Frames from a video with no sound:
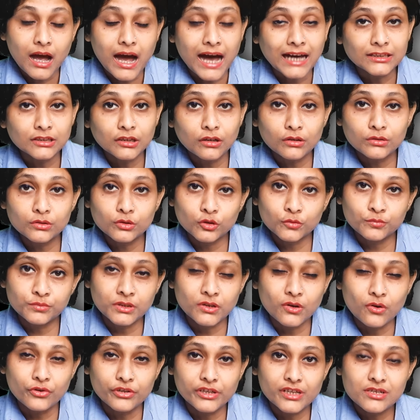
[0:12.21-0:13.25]
আদালত অবধি
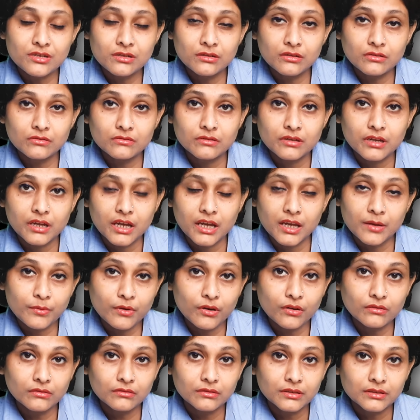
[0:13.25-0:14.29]
গড়িয়েছিল এবং
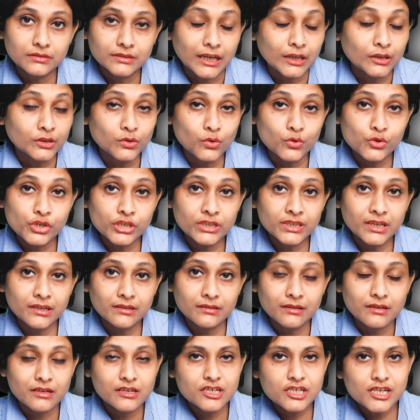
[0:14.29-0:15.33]
তার দোষীদের
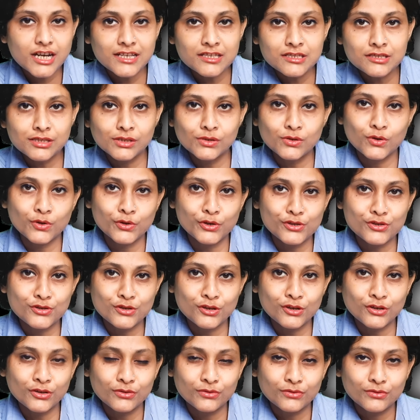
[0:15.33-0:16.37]
শাস্তিও হয়েছিল
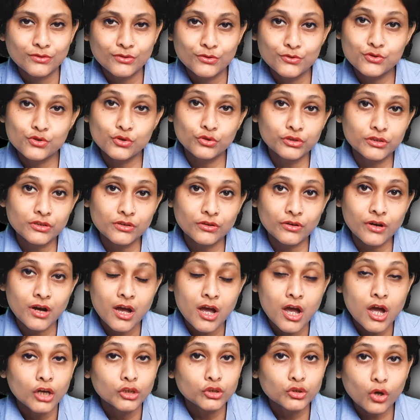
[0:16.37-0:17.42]
যদিও
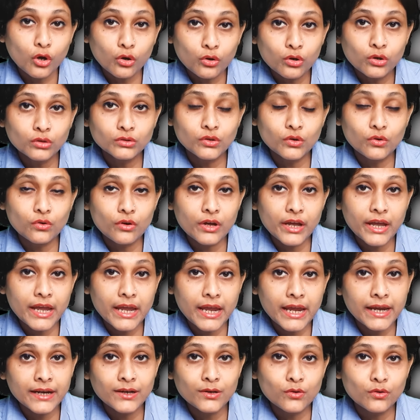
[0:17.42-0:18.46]
তখনও
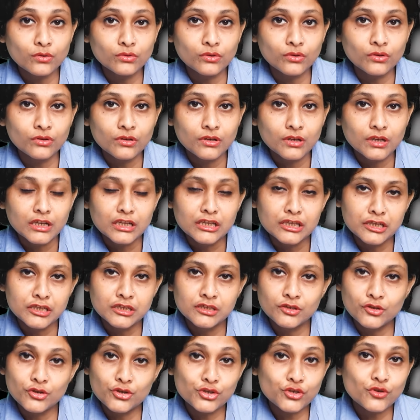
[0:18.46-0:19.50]
এর কোনো
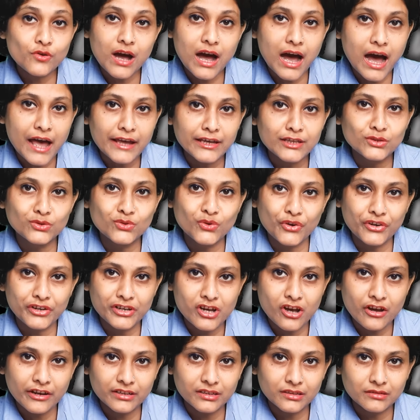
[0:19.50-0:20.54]
নির্দিষ্ট আইন তৈরি
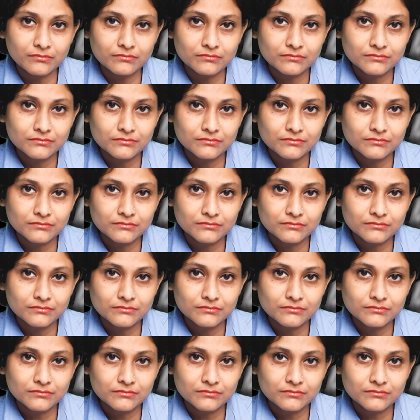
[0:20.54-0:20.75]
হয়নি